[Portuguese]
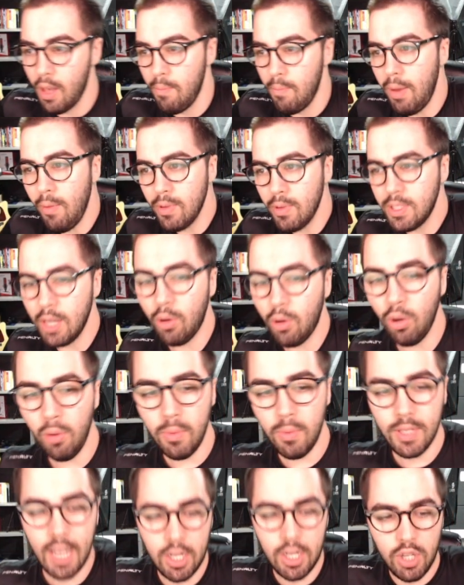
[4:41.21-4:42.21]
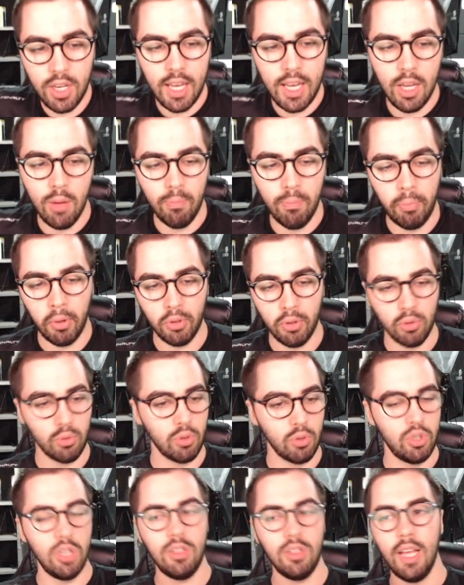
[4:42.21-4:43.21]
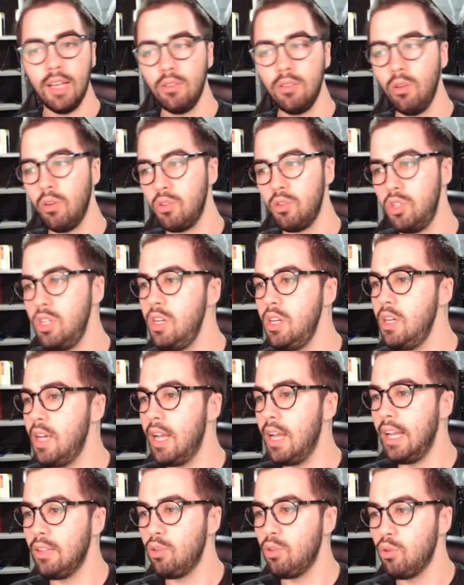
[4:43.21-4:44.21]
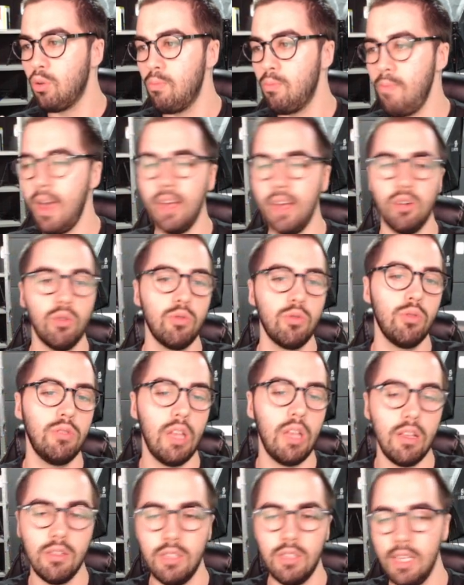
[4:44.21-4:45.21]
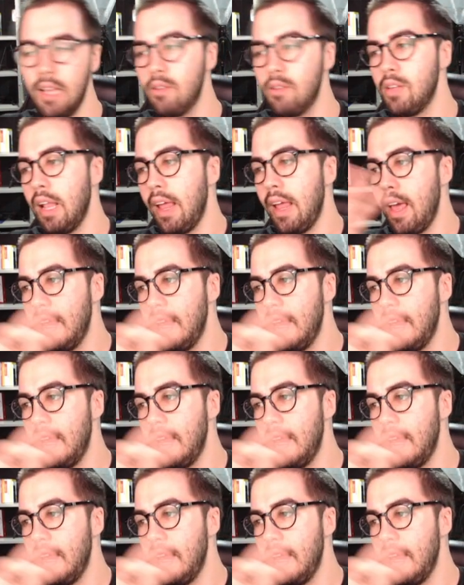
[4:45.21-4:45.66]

para você economizar dinheiro em produtos de tecnologia, eletrodomésticos, utensílios, é,